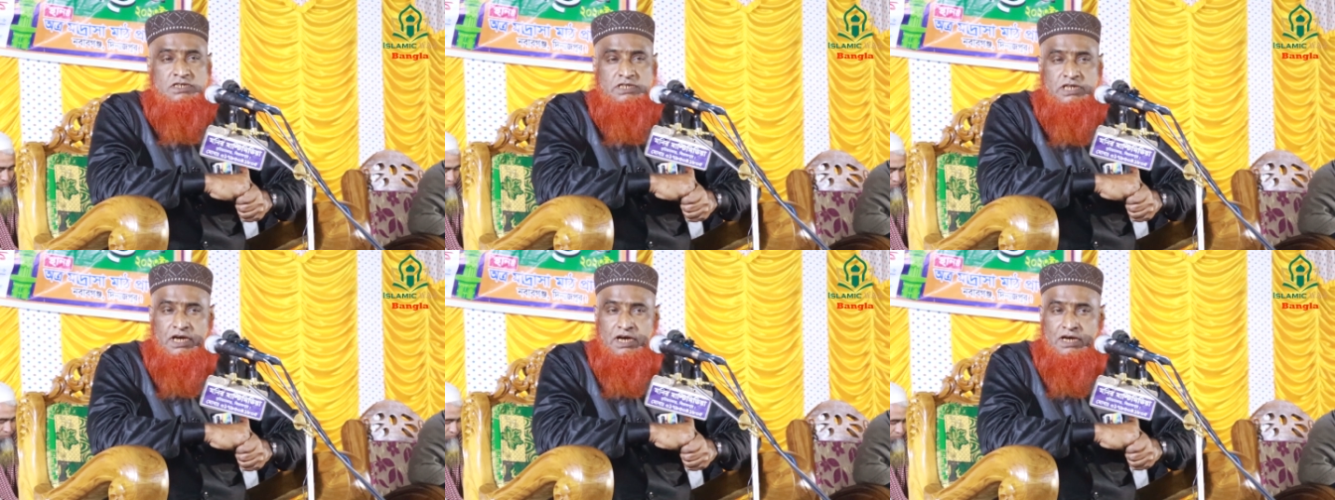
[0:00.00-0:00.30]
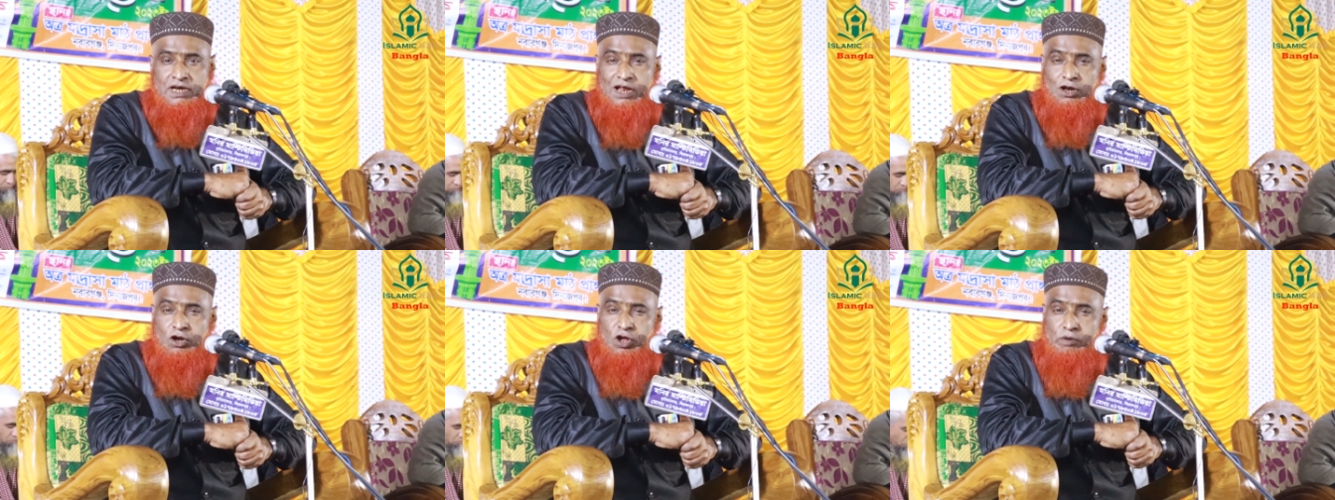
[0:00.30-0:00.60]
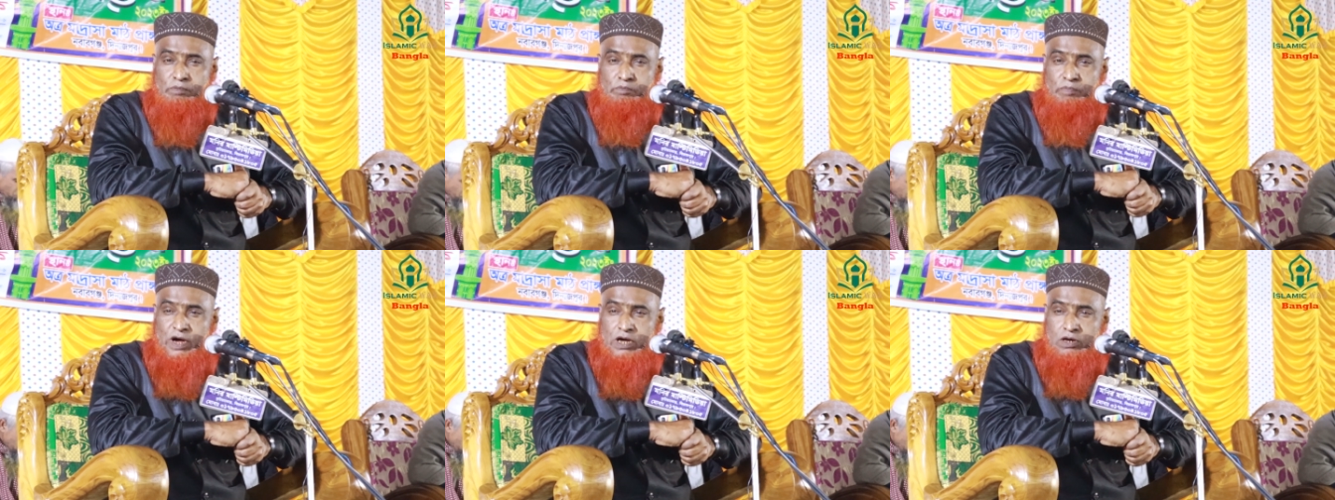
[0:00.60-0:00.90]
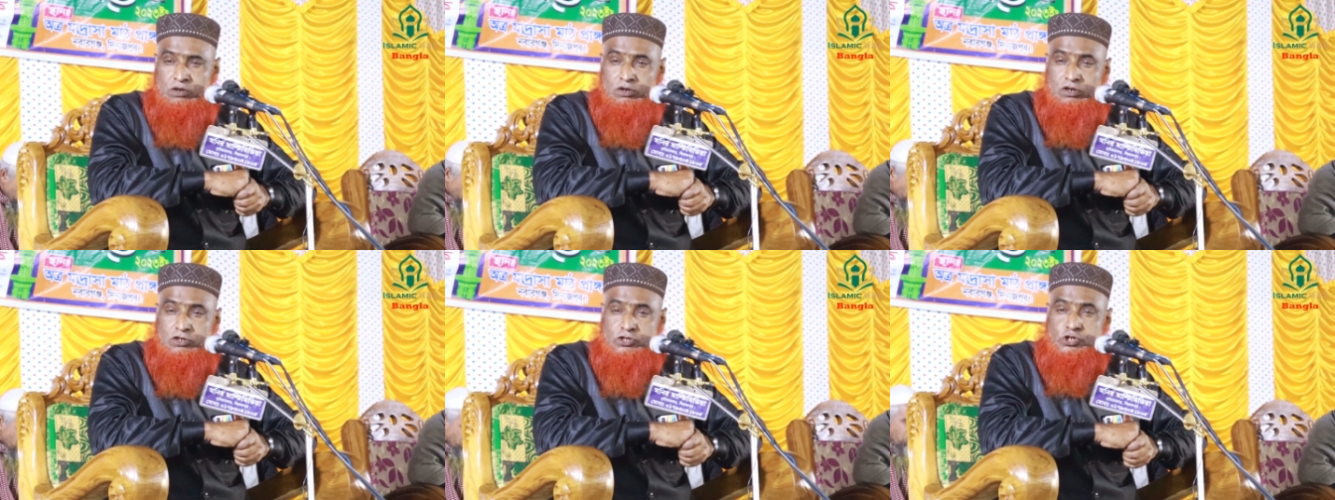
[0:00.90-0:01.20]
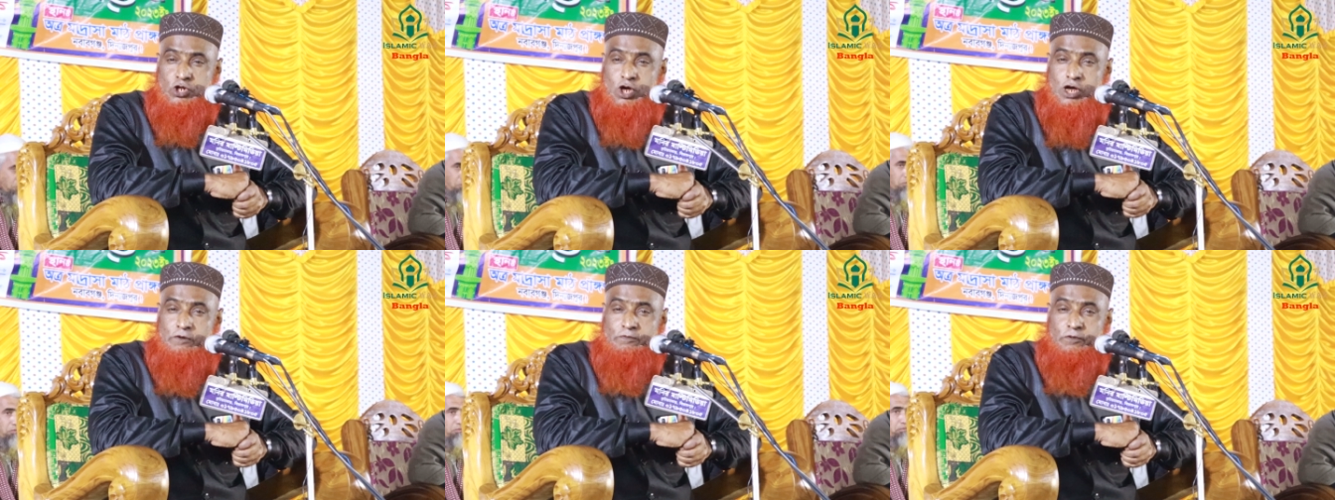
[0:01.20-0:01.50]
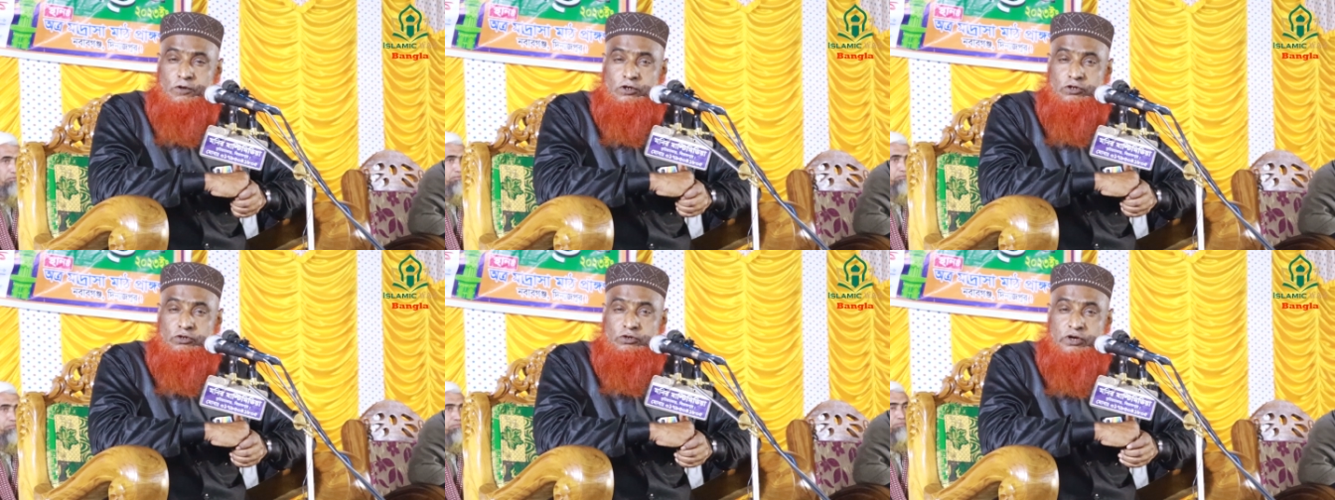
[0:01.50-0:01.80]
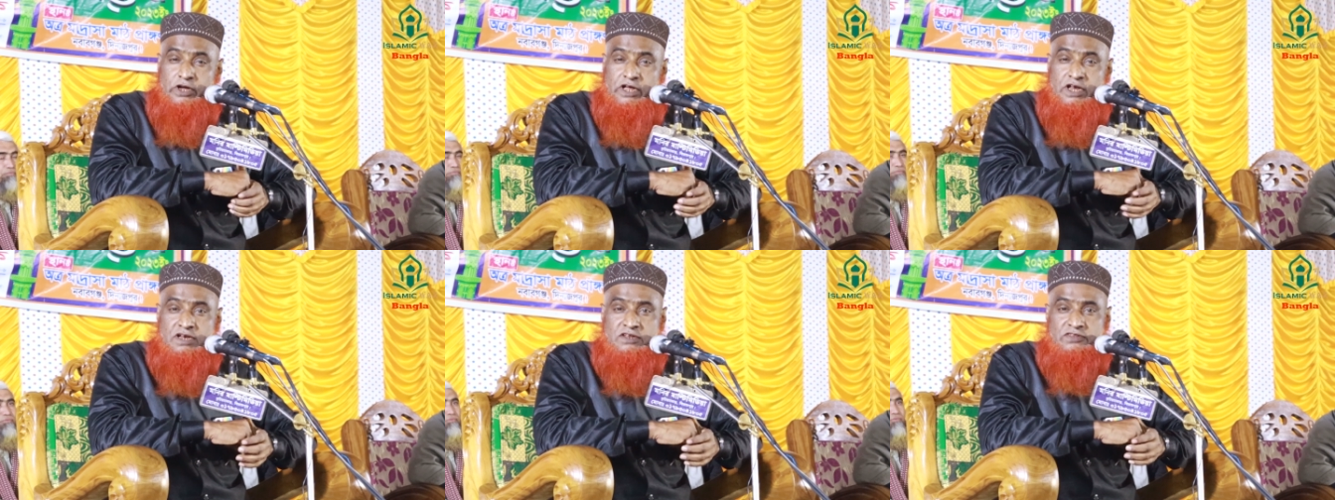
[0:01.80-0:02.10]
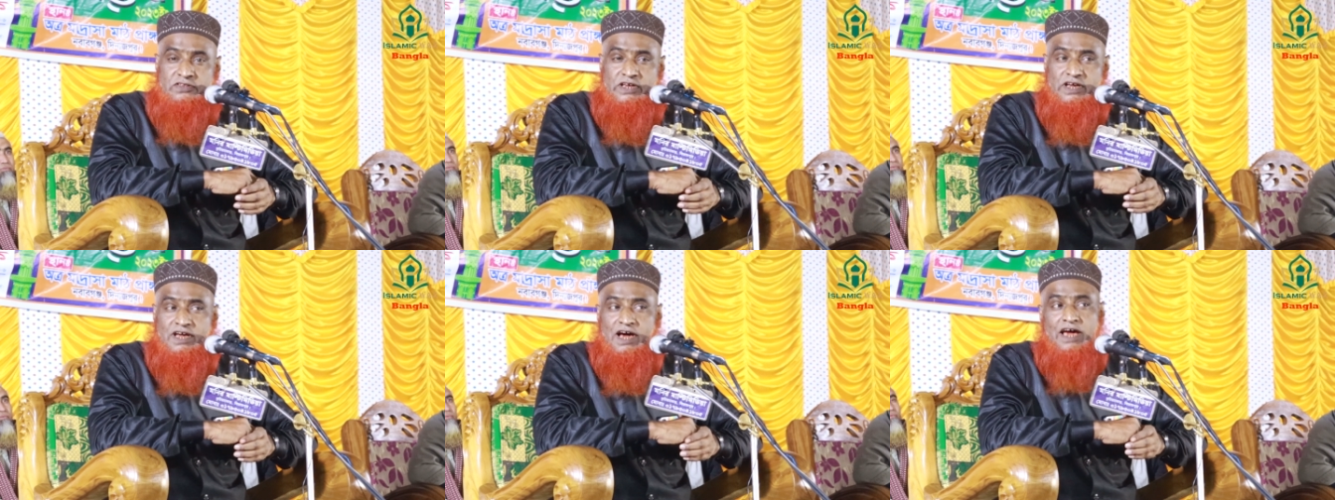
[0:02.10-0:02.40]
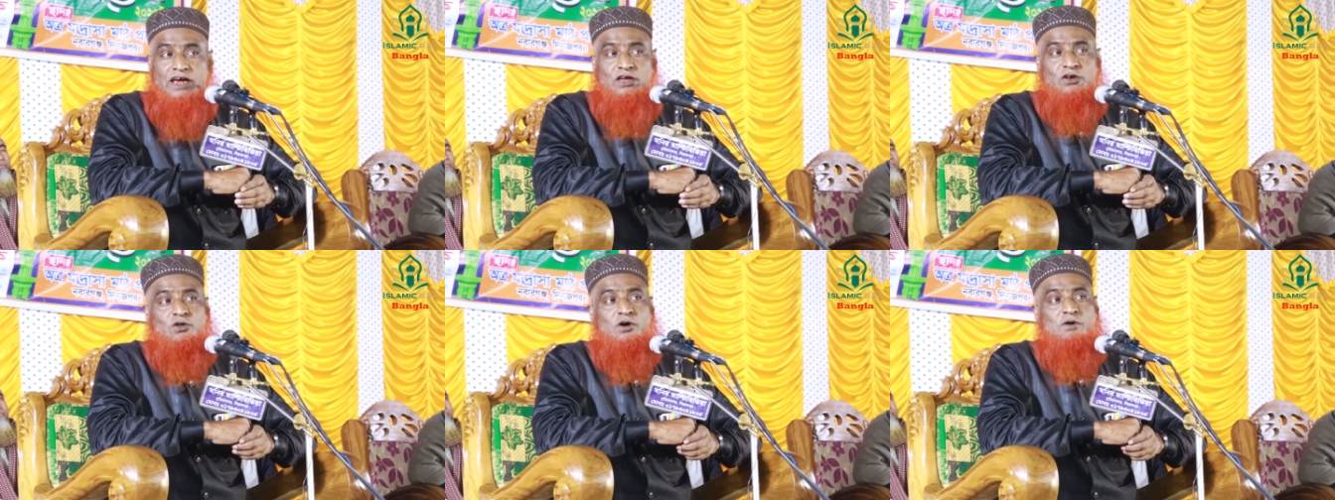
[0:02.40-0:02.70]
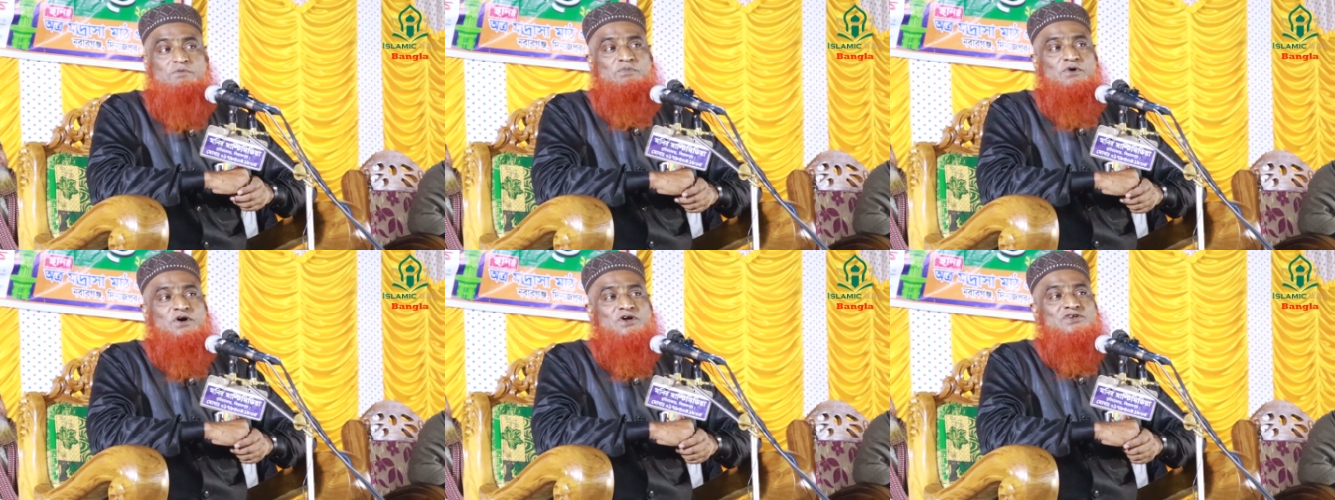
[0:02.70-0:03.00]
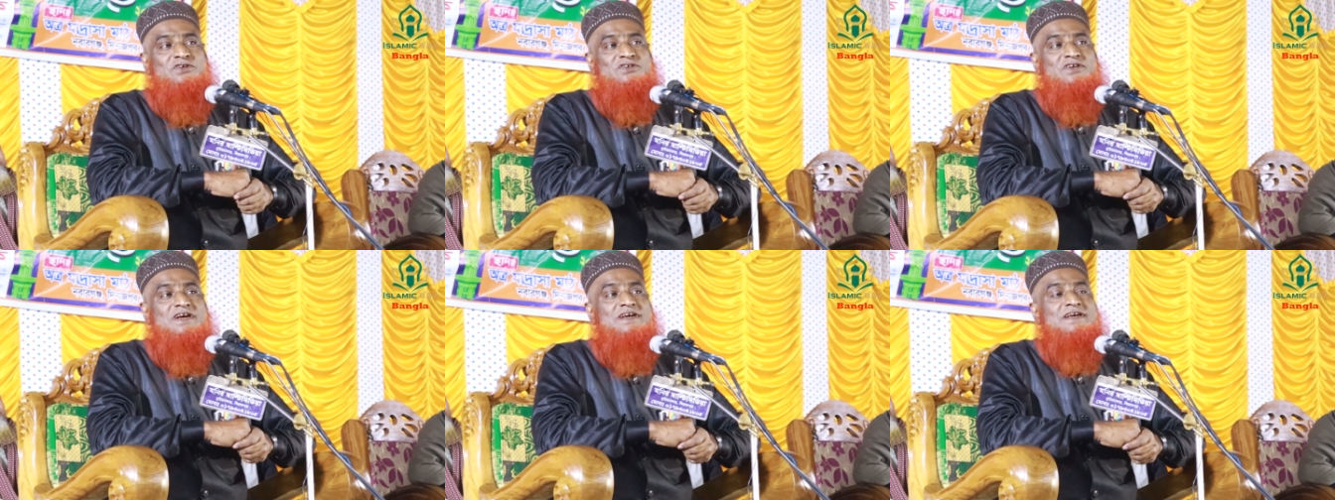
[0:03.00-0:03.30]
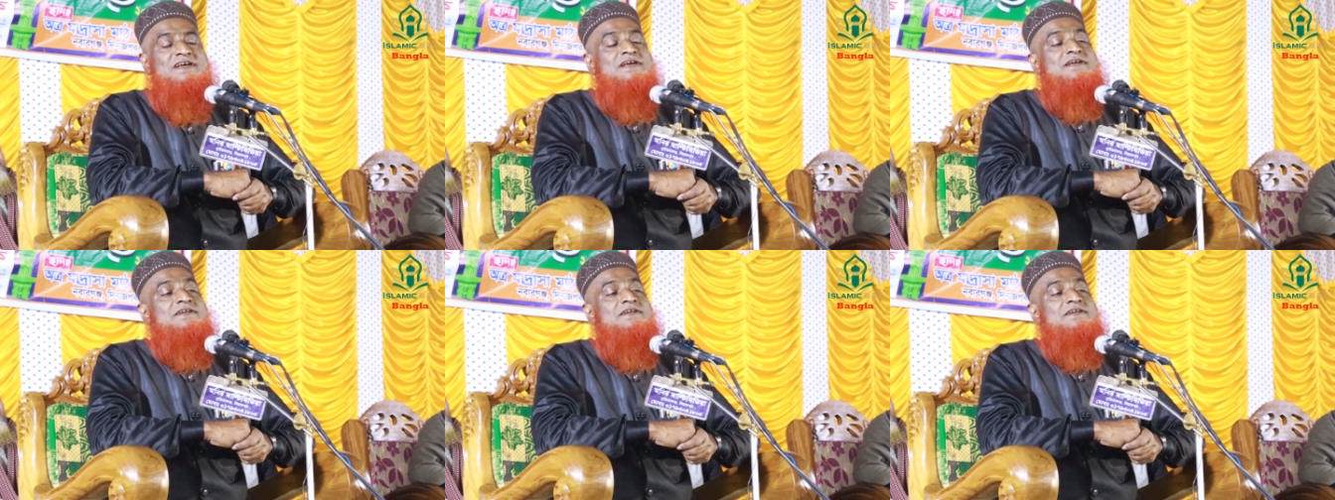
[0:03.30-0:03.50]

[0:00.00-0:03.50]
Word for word: ছেলেটা লম্বায় হলো ছয় ফুট দুই ইঞ্চি গায়ের রং ফর্সা